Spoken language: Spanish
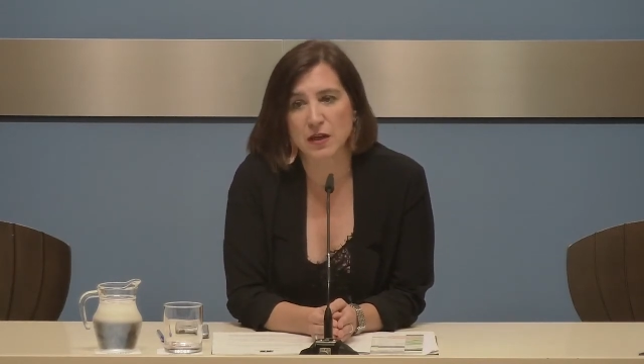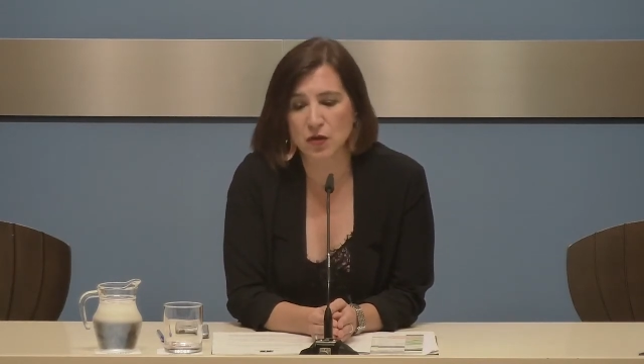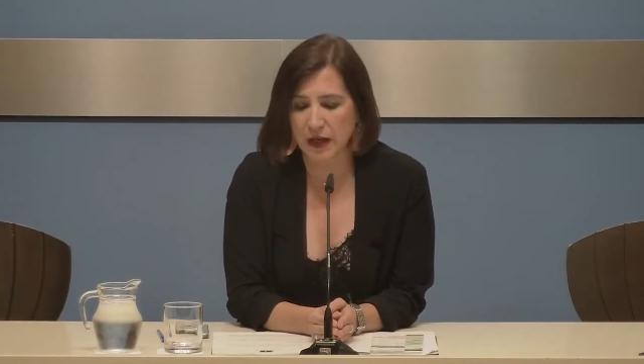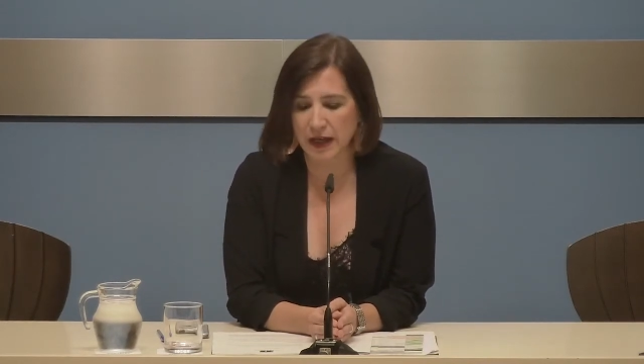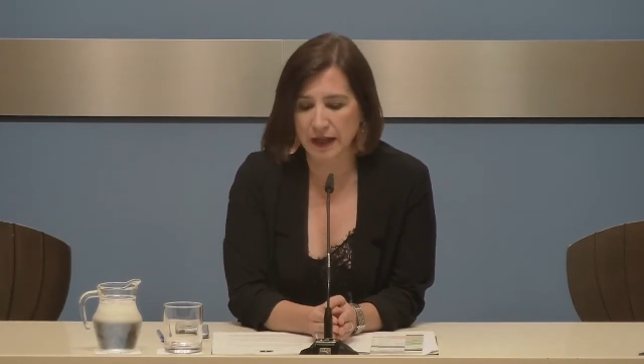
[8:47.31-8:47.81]

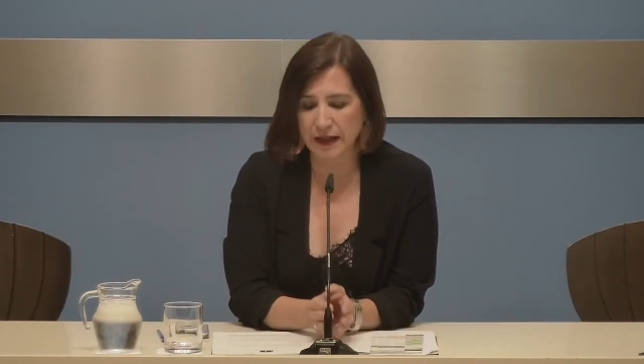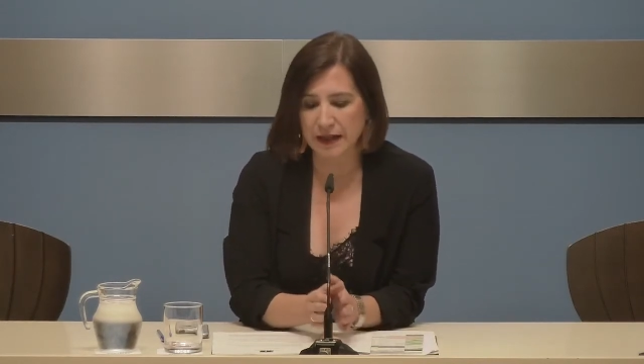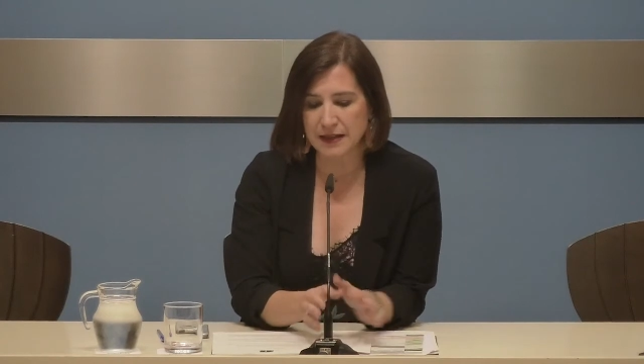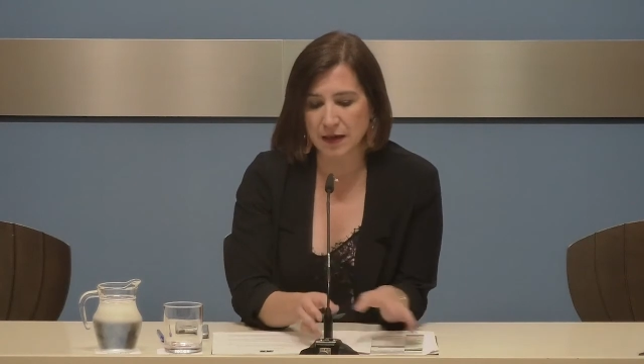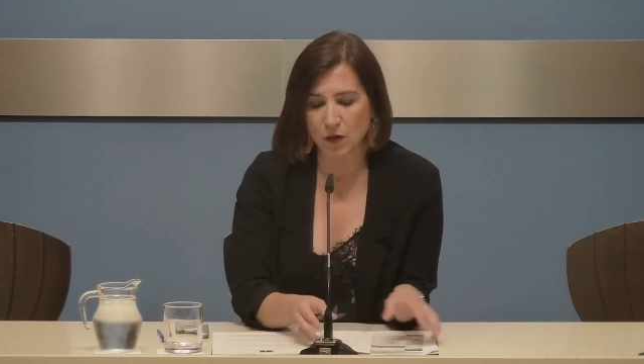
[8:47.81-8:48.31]
Los que, eh,
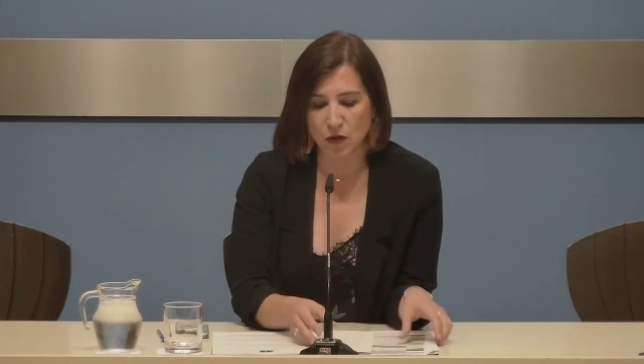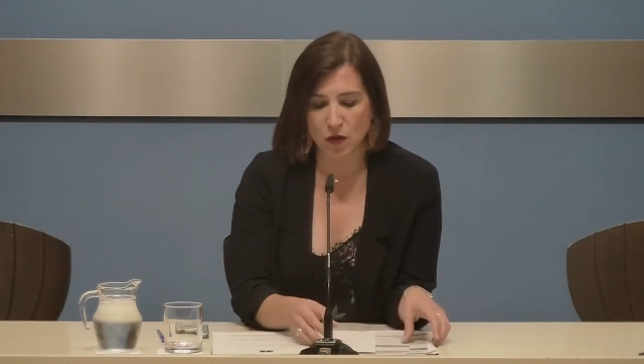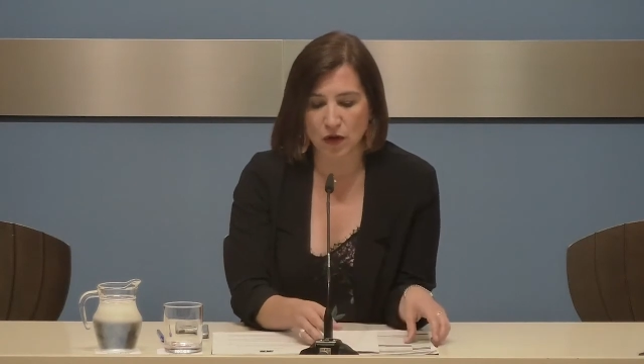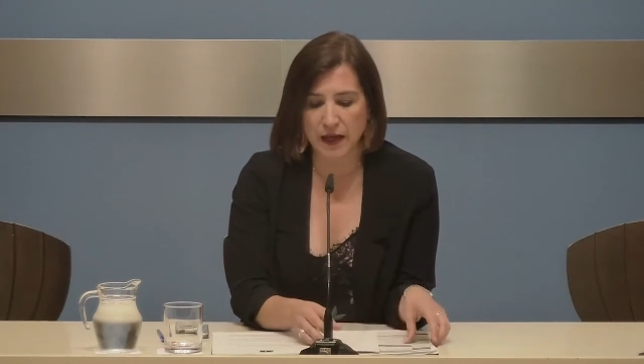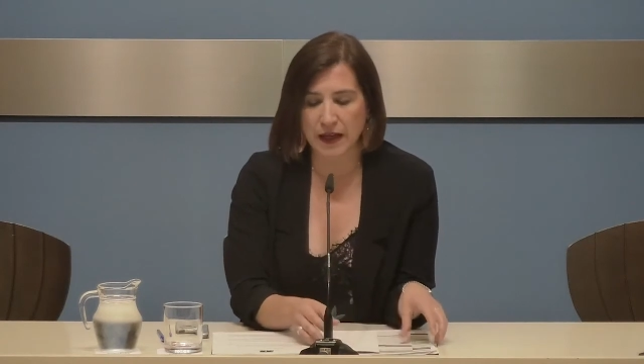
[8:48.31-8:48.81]
desde
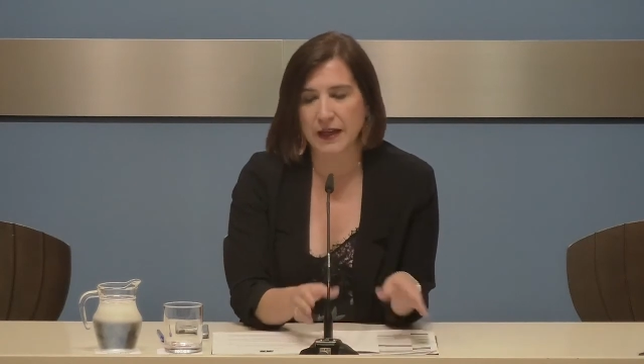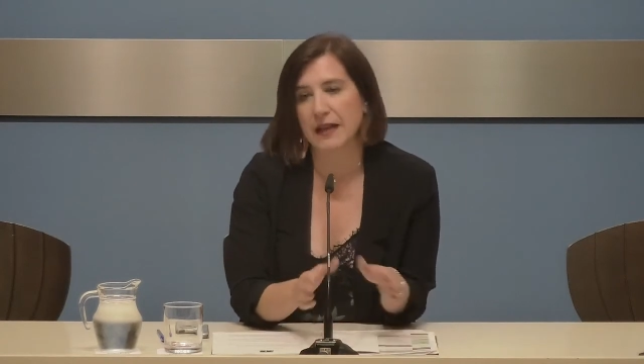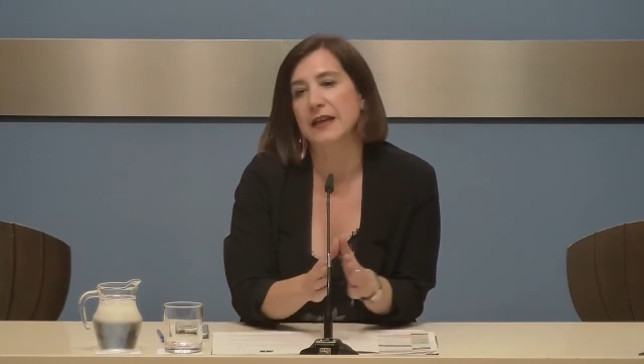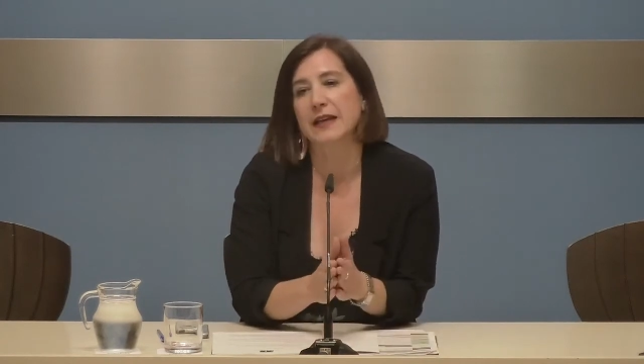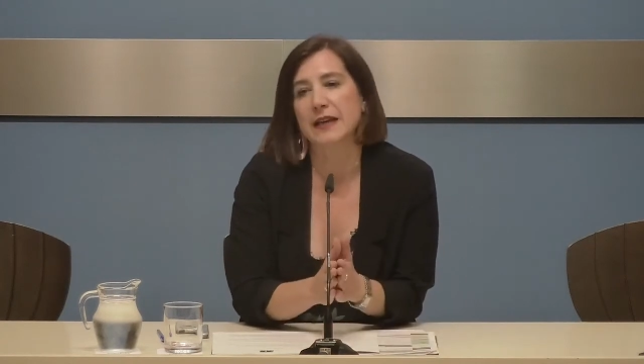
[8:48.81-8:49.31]
luego, eh,
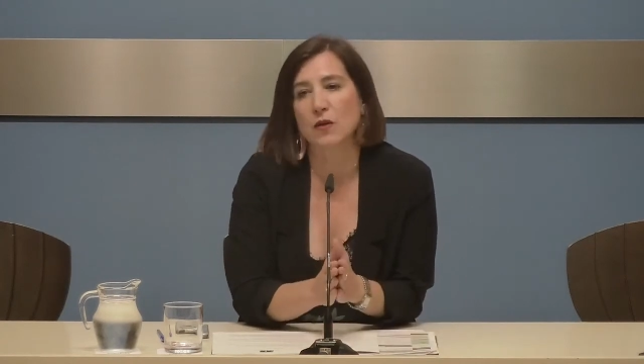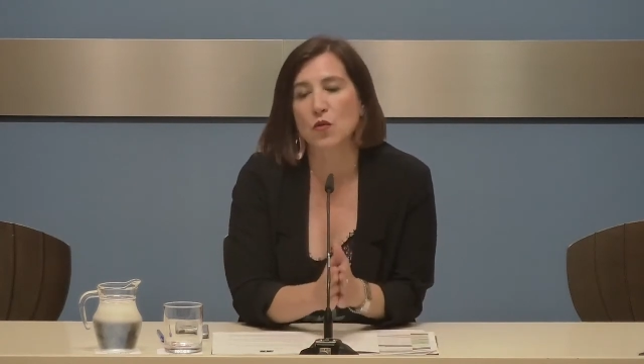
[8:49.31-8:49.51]
eh,